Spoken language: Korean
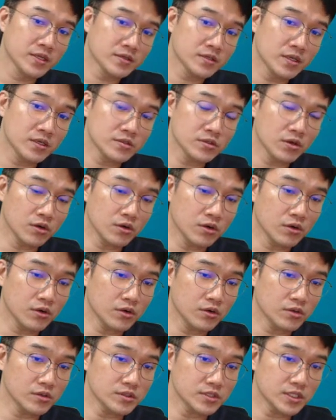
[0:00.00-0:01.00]

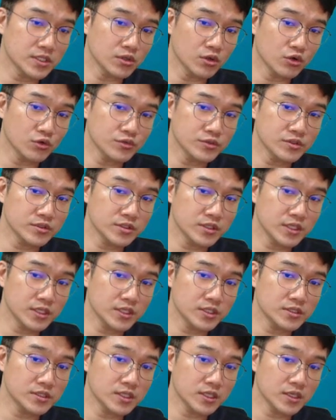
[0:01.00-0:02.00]
그래서 현재
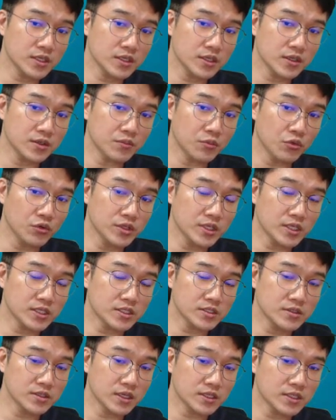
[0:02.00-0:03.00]
여러분들이 이제
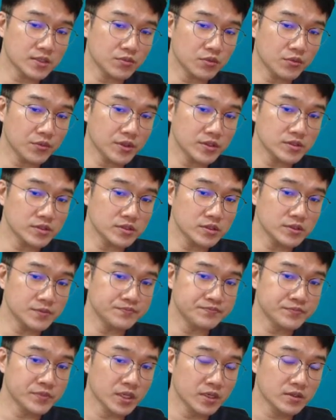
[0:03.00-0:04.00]
모이킹을 하다
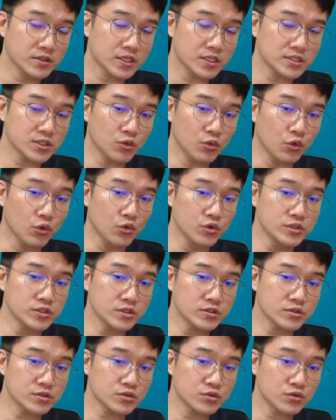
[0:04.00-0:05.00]
보면은 사실
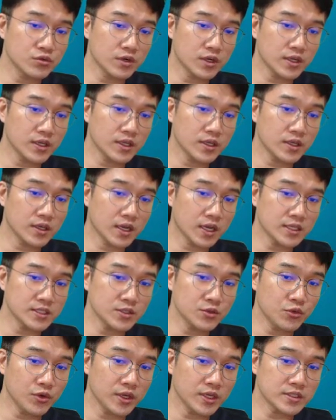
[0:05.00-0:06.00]
5년 동안에
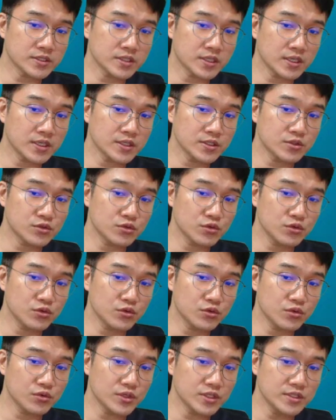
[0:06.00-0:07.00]
한 회사에
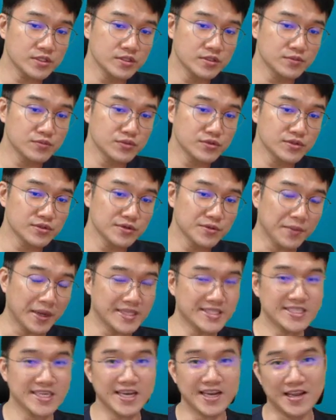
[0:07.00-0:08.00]
또 있는 분들은
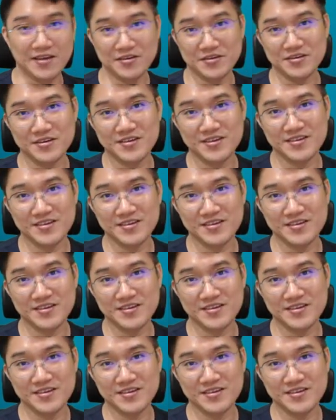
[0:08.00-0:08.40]
많지 않아요